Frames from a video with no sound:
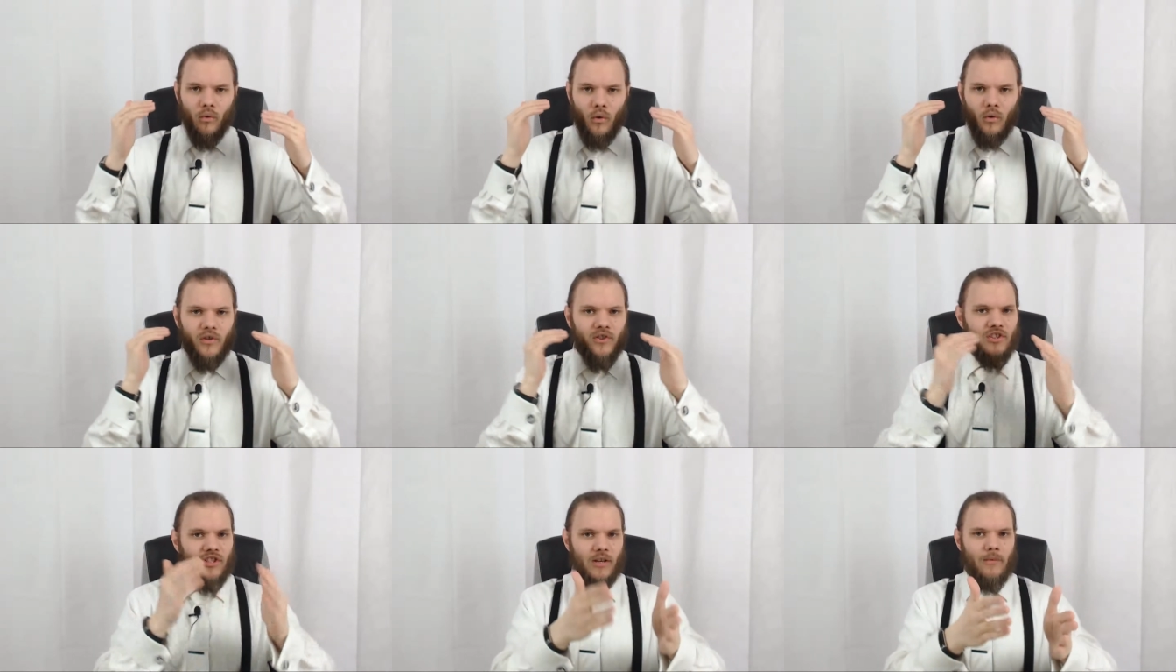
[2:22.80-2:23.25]

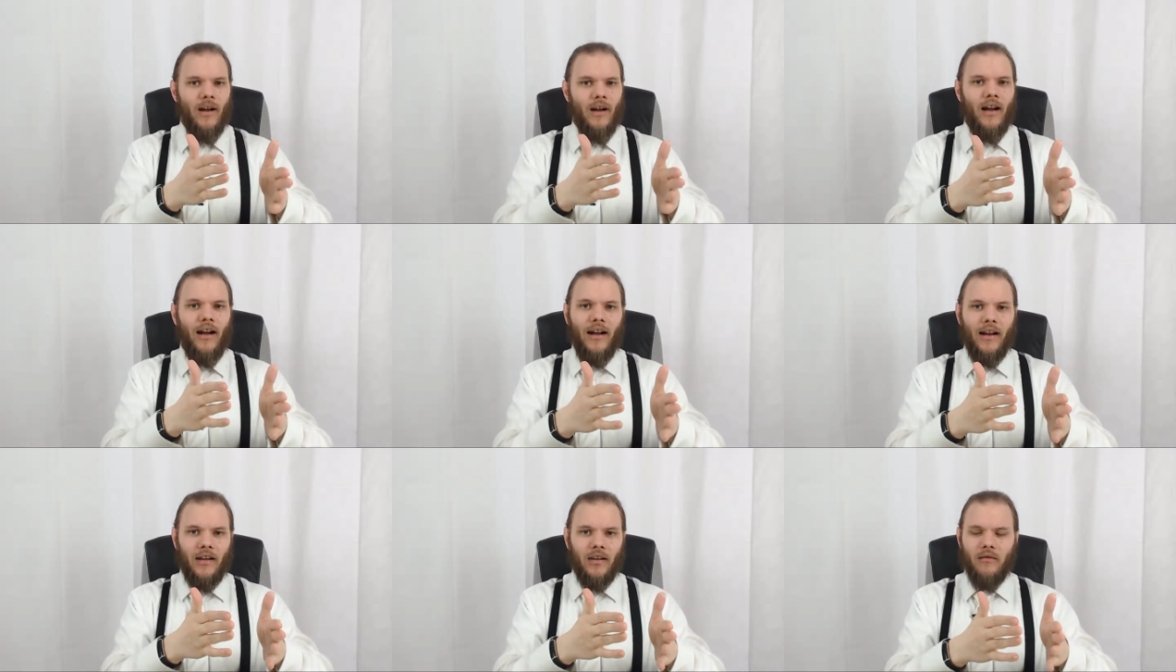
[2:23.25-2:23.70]

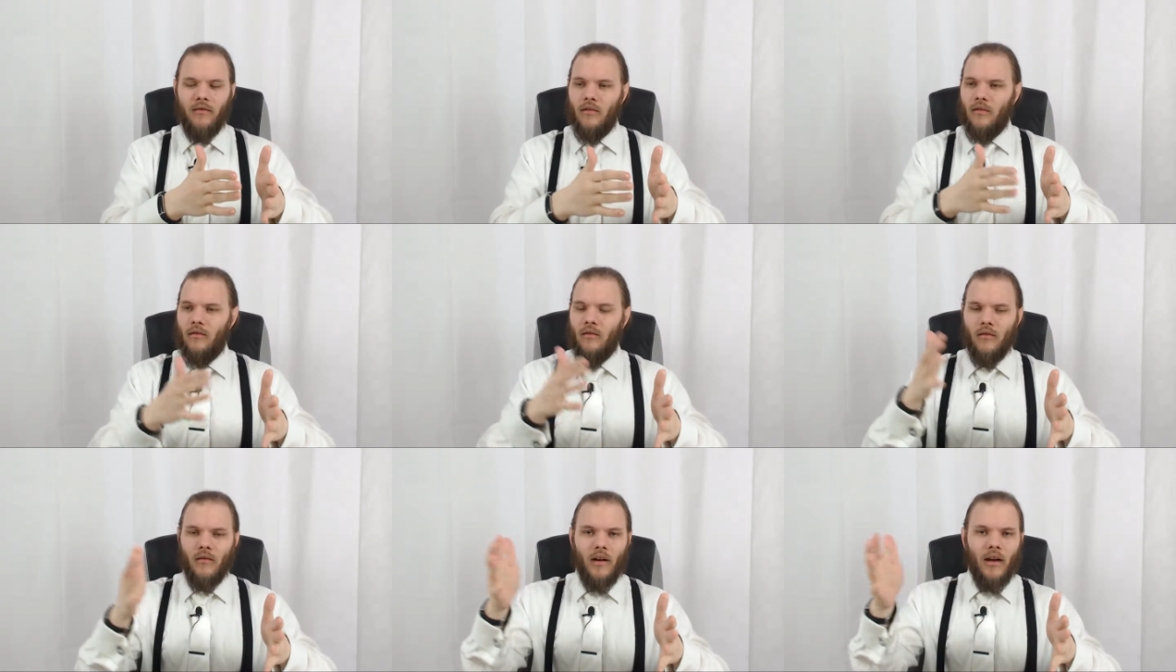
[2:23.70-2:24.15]
Gemma arrive,
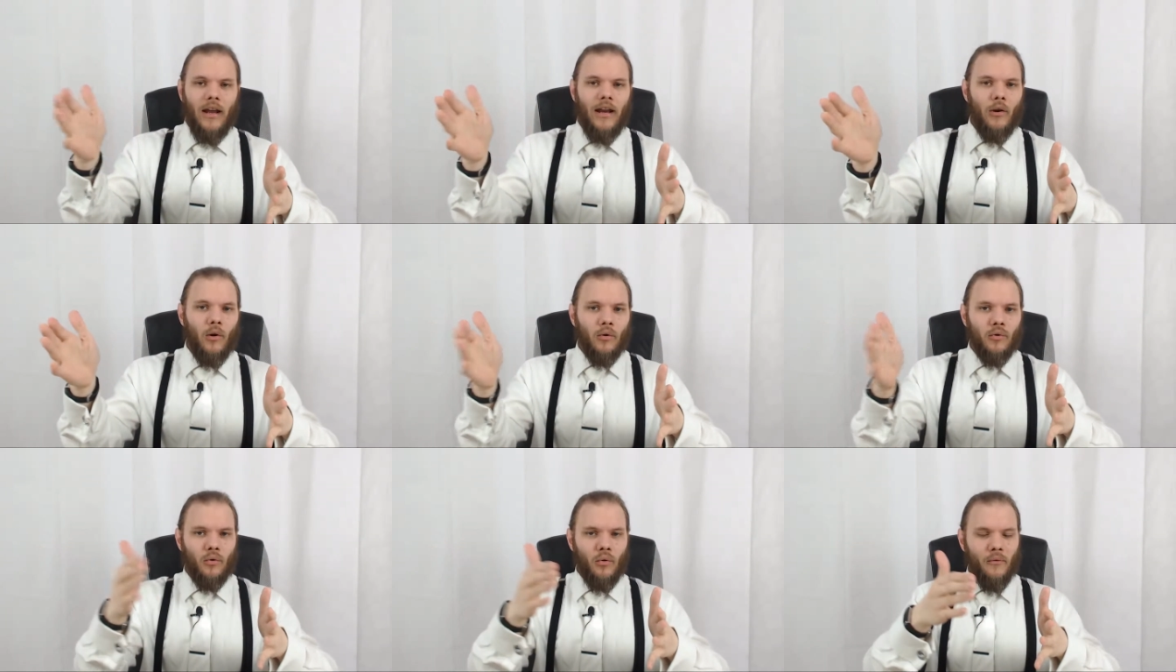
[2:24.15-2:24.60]
elle
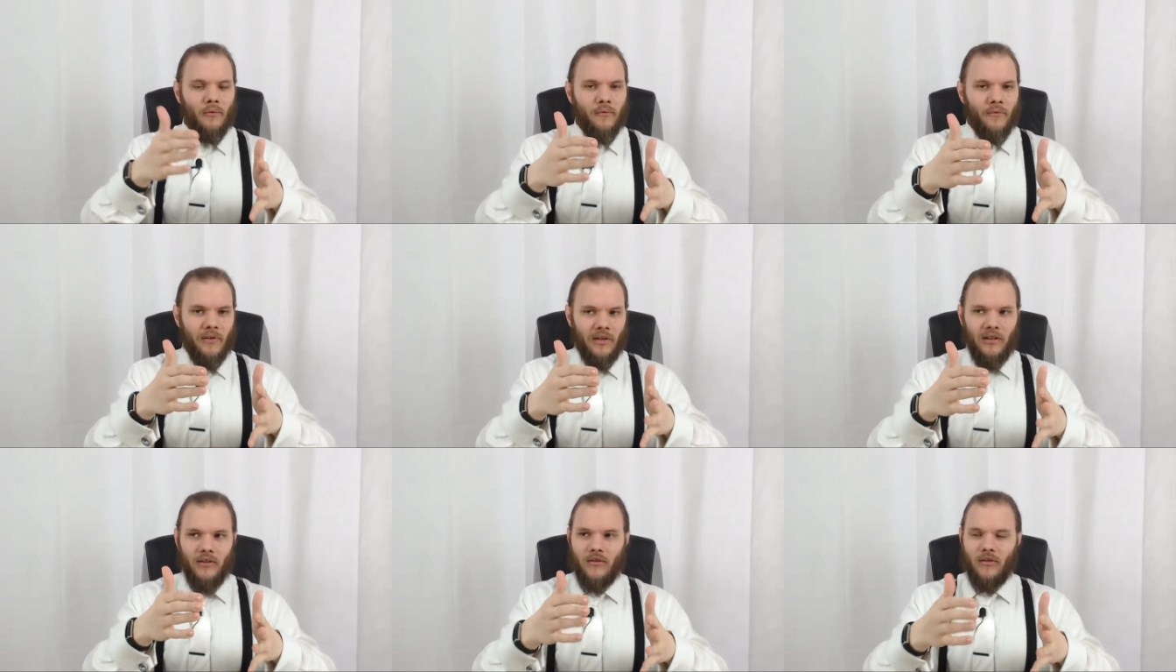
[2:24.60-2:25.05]
retrouve
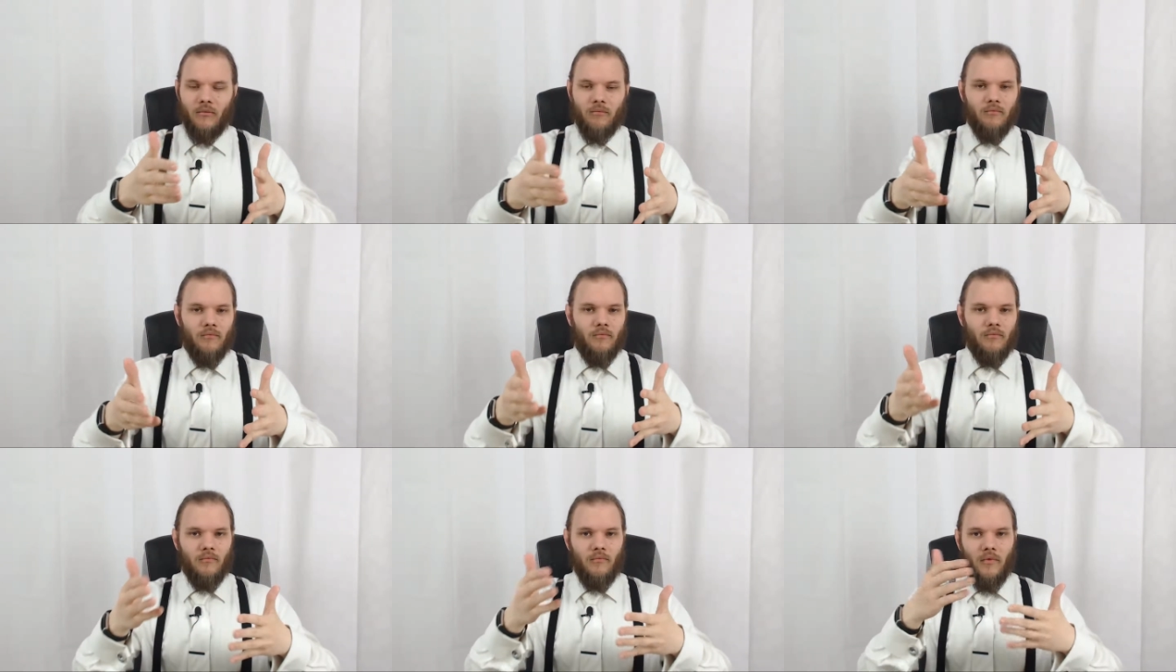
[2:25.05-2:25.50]
Fitz,
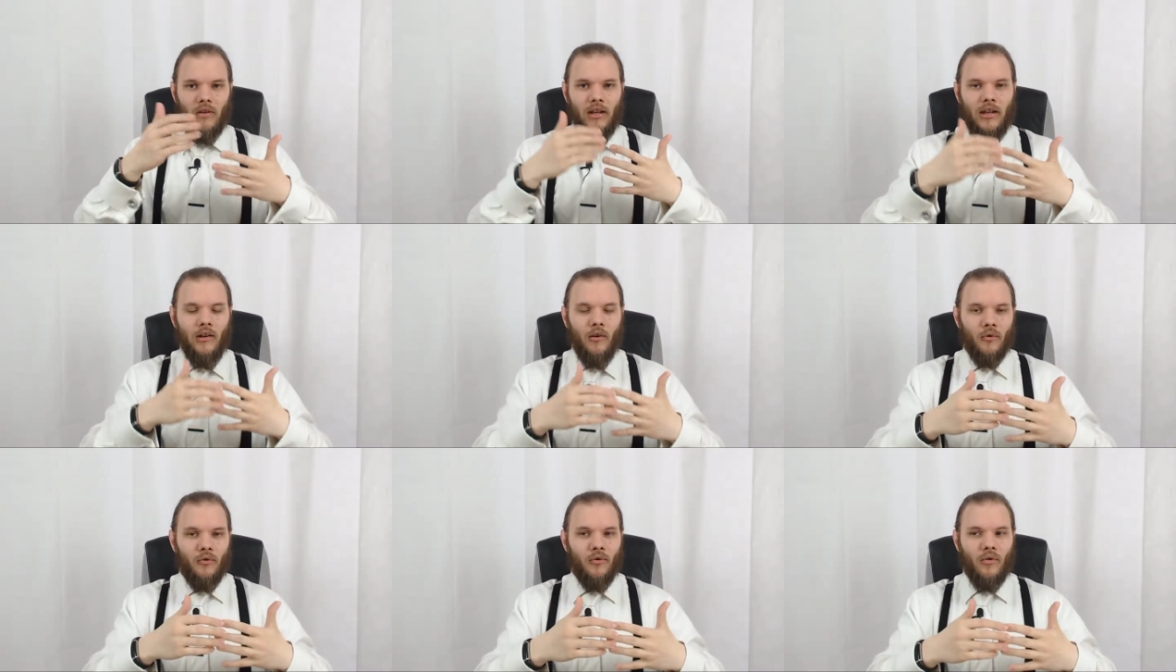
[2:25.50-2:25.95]

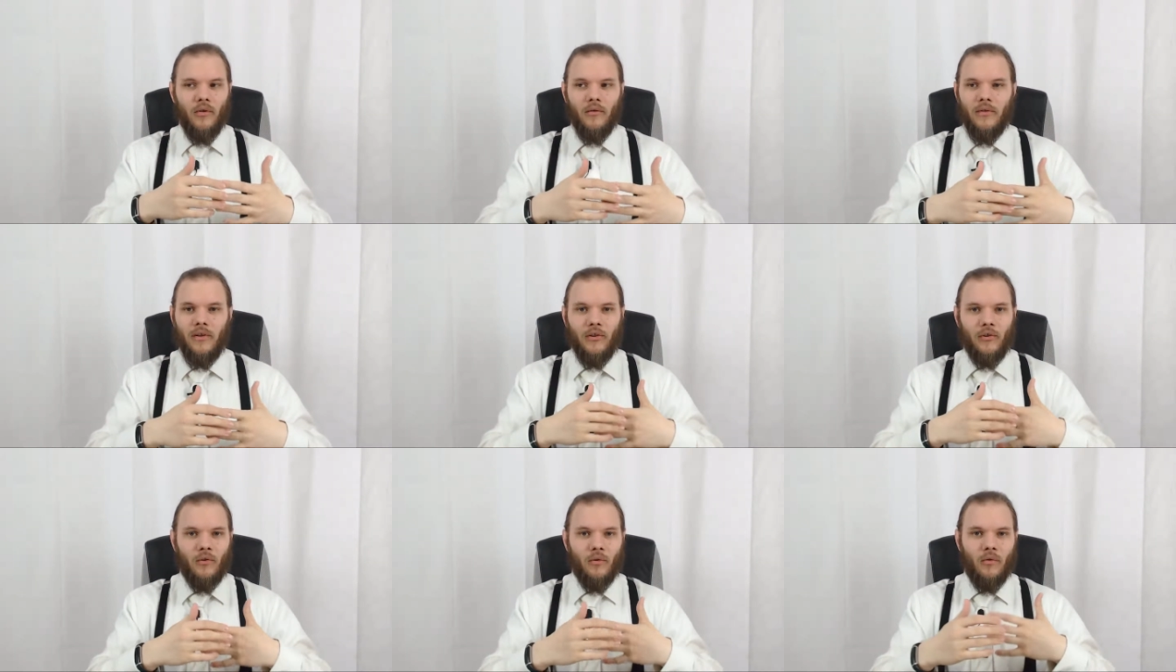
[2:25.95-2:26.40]
il entre sur le
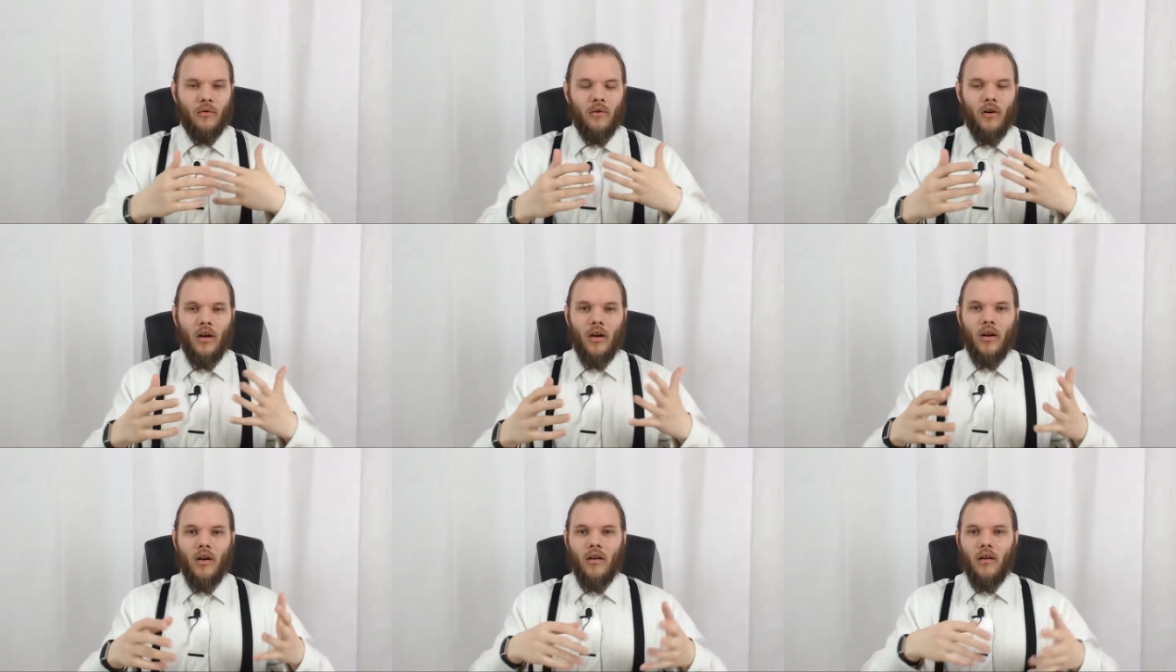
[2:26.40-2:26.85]
vaisseau,